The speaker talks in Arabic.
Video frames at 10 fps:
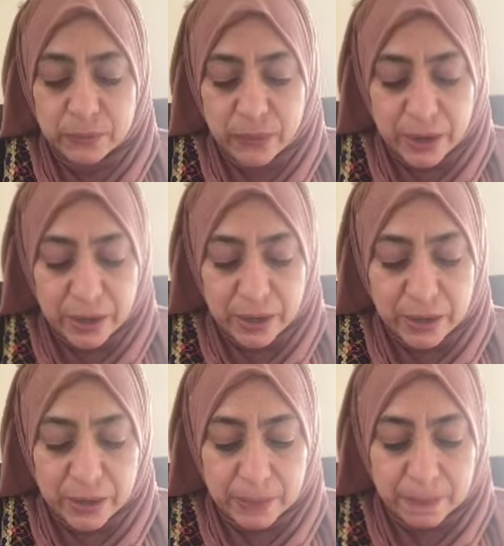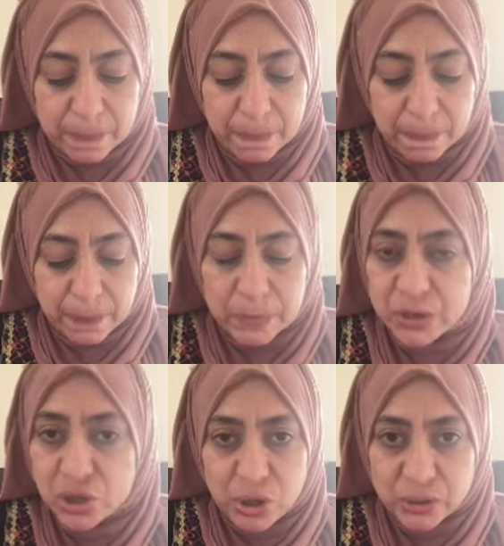
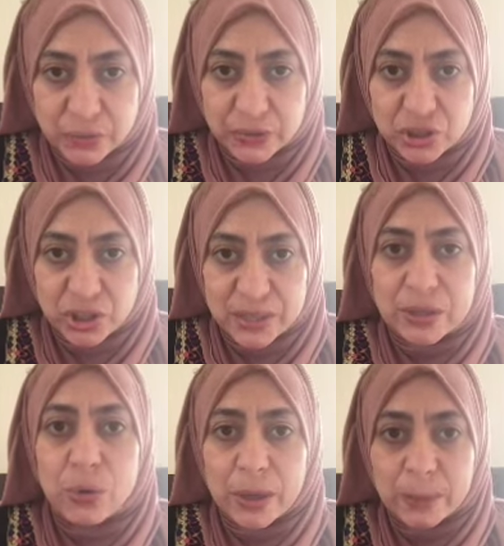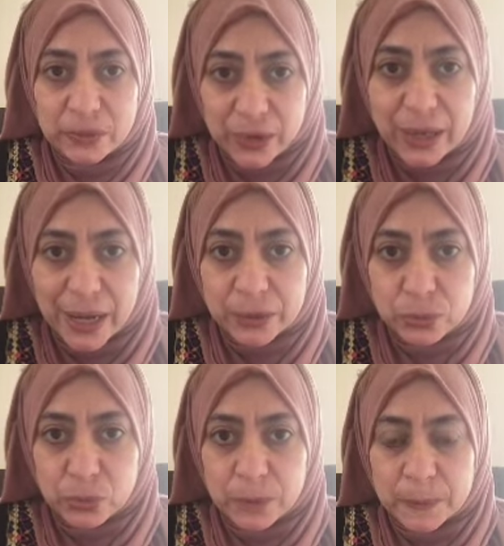فمش خطأ في التشخيص هو كان بالفعل عنده